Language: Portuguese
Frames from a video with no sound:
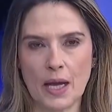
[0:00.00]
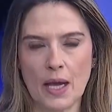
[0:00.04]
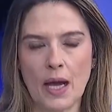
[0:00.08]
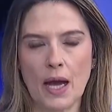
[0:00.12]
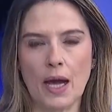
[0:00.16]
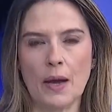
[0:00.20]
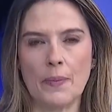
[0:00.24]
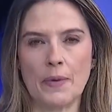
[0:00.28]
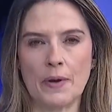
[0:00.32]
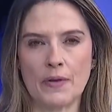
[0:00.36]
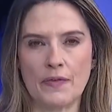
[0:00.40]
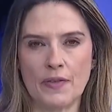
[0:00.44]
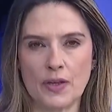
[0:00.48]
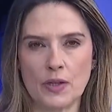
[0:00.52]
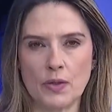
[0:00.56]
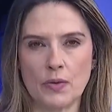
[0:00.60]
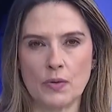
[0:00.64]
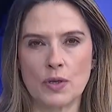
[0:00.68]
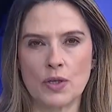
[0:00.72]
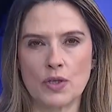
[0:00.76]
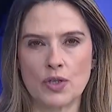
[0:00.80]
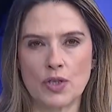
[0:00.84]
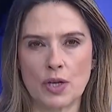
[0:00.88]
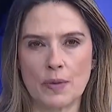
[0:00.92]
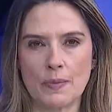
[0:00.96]
A
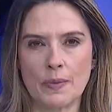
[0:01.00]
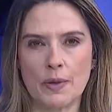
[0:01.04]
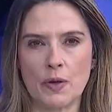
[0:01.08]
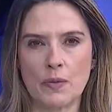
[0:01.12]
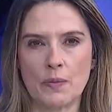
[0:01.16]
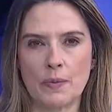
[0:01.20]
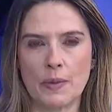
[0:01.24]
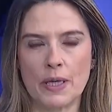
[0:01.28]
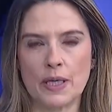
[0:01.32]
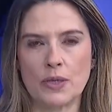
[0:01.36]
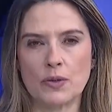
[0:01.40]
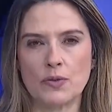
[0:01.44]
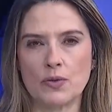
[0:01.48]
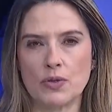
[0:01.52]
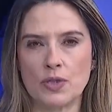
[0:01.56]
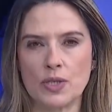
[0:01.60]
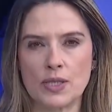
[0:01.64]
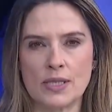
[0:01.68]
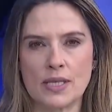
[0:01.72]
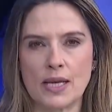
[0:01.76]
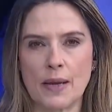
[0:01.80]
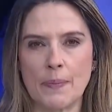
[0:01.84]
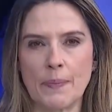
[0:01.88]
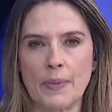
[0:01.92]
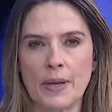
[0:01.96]
Prefeitura de Ribeirão Preto
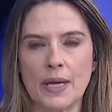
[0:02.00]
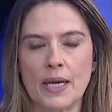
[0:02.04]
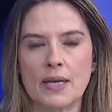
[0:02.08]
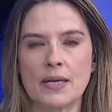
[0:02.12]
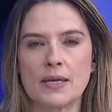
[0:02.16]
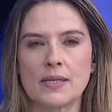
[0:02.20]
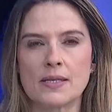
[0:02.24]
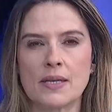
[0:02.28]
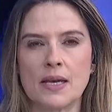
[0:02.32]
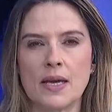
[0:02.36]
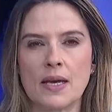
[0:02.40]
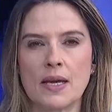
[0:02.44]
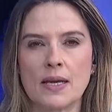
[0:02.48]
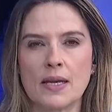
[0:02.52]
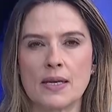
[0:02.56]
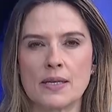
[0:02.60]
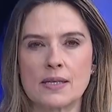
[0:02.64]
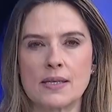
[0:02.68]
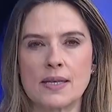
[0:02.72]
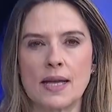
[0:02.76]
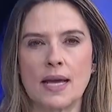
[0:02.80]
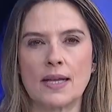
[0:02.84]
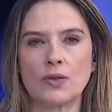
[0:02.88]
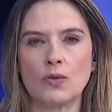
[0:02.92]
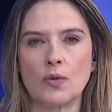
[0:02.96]
disse apenas que
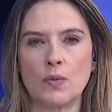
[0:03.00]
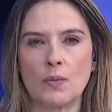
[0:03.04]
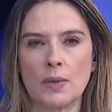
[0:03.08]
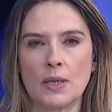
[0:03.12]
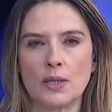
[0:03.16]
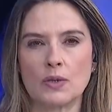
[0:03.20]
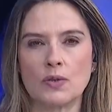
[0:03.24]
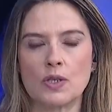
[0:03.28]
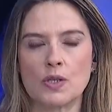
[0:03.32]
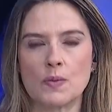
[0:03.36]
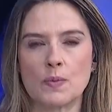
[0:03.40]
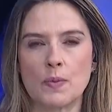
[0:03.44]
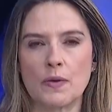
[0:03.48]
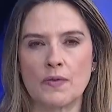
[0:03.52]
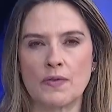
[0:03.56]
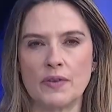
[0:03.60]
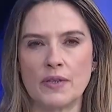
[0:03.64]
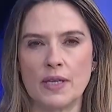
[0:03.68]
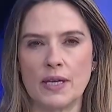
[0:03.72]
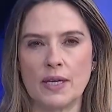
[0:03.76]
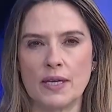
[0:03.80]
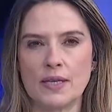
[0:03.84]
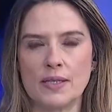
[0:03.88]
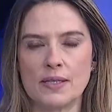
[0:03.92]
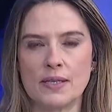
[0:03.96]
está tomando as
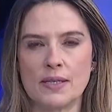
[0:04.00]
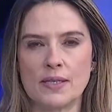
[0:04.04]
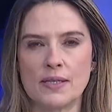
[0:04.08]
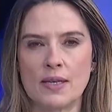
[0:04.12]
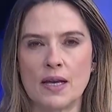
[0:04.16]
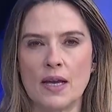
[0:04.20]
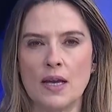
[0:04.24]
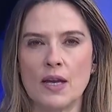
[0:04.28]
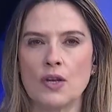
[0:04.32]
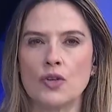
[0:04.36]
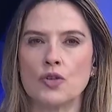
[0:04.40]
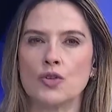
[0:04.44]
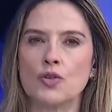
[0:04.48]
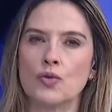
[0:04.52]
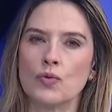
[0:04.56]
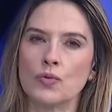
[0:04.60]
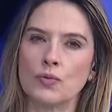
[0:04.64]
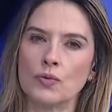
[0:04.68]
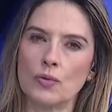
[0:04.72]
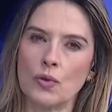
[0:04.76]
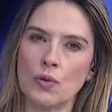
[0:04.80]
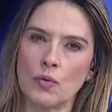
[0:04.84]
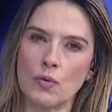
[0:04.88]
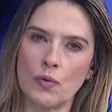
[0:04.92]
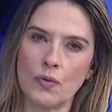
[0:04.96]
providências
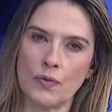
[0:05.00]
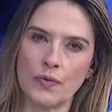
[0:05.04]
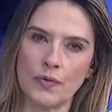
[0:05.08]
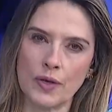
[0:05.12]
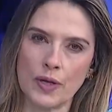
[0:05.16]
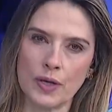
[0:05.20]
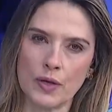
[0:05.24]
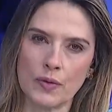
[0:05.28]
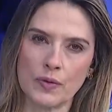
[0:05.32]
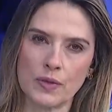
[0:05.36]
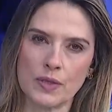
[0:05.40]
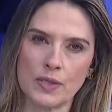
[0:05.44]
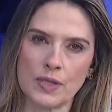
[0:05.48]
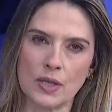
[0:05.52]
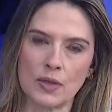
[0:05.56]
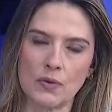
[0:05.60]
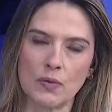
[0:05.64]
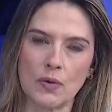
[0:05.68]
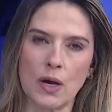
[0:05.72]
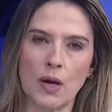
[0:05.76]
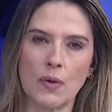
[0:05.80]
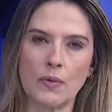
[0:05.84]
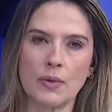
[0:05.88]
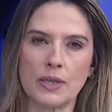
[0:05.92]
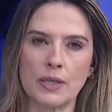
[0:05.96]
junto ao governo
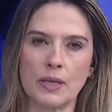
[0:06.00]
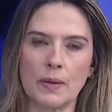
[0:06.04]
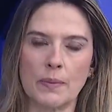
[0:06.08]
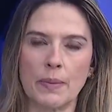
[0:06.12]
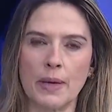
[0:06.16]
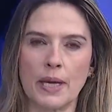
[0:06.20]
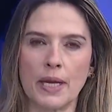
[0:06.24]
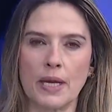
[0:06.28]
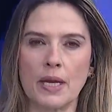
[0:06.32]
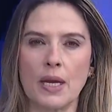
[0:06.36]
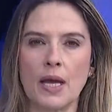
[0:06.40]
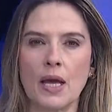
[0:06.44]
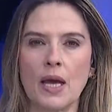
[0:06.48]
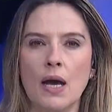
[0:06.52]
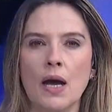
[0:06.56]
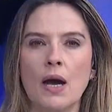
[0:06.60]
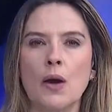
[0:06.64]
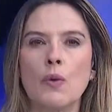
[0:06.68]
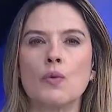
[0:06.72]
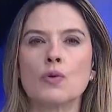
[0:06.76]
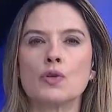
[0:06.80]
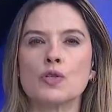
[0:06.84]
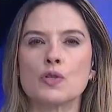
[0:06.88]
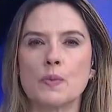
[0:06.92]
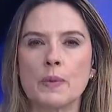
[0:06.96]
estadual e também
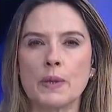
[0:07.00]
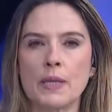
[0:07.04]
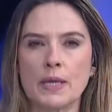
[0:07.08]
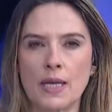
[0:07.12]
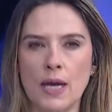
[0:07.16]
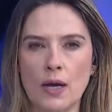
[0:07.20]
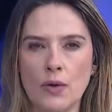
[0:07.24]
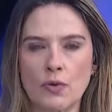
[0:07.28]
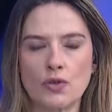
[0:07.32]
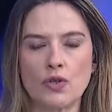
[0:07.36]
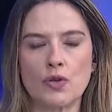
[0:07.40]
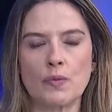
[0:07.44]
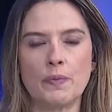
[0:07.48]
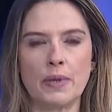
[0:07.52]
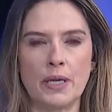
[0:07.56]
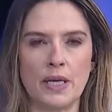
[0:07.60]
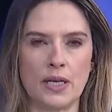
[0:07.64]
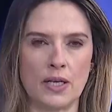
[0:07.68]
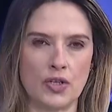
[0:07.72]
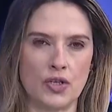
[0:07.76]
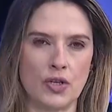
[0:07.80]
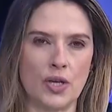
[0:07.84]
ao Hospital de Minas